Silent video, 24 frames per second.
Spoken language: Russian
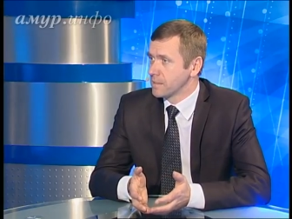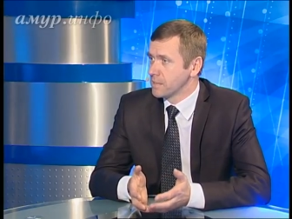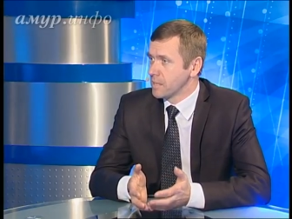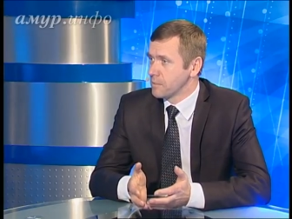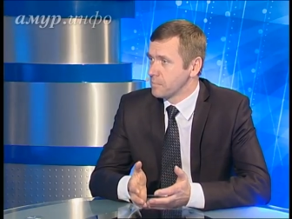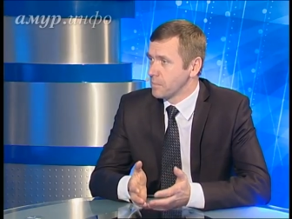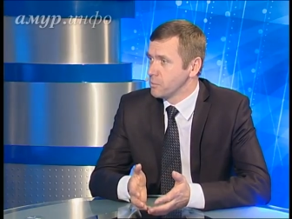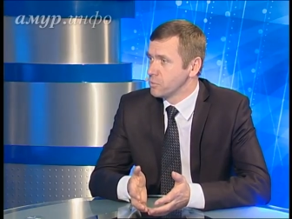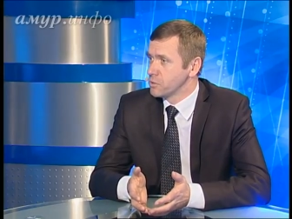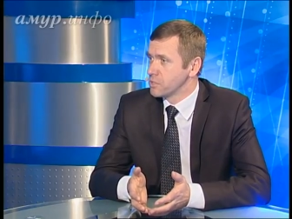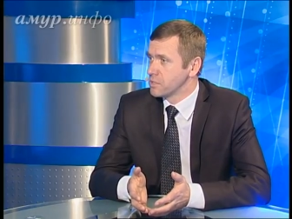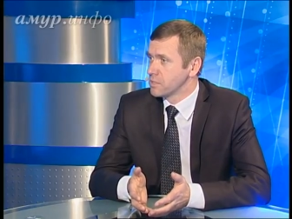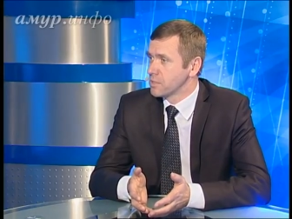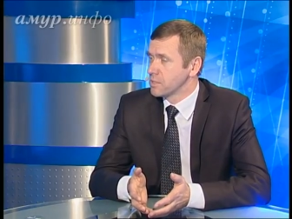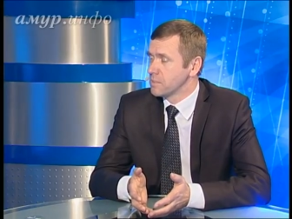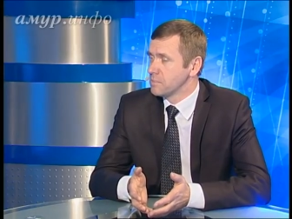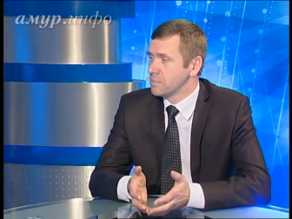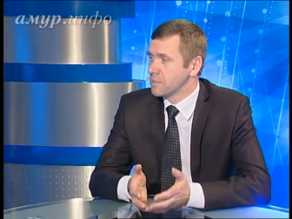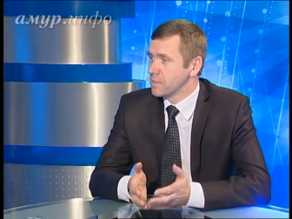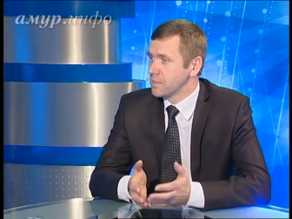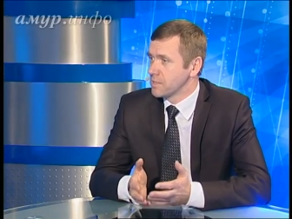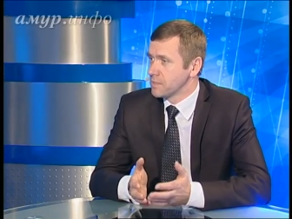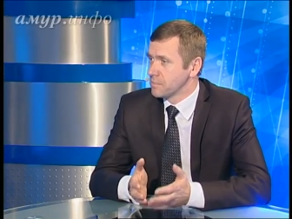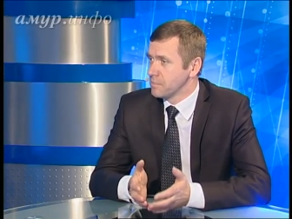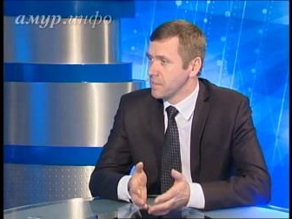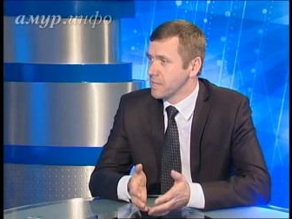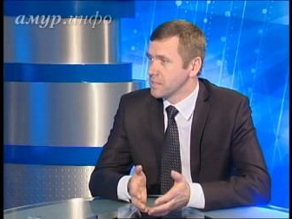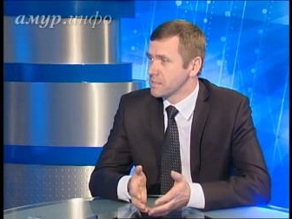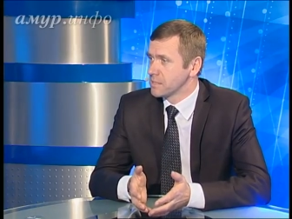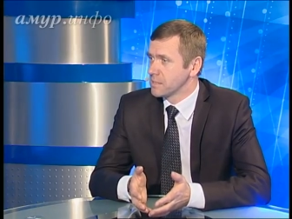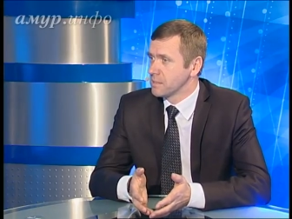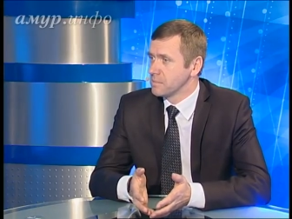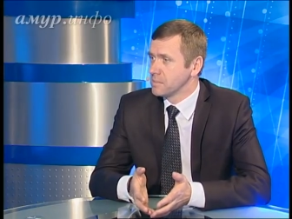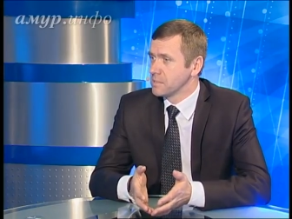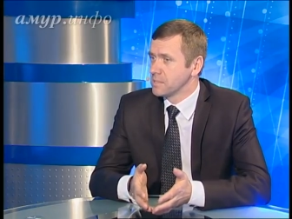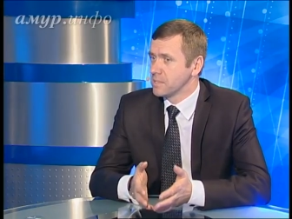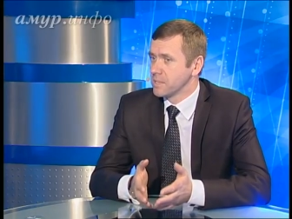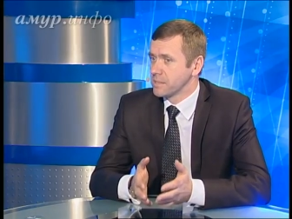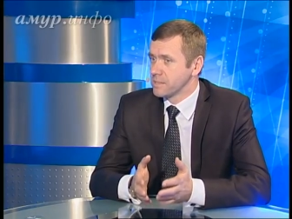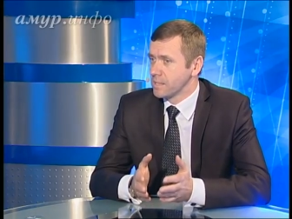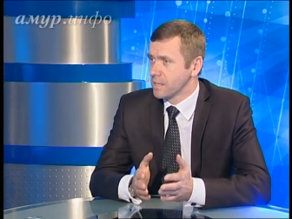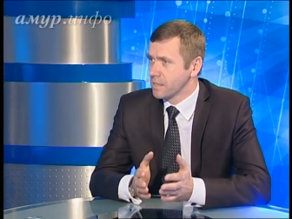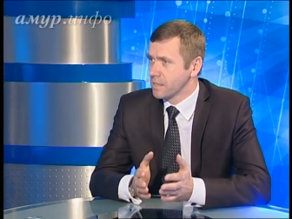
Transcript: как молочный комбинат, мясокомбинат,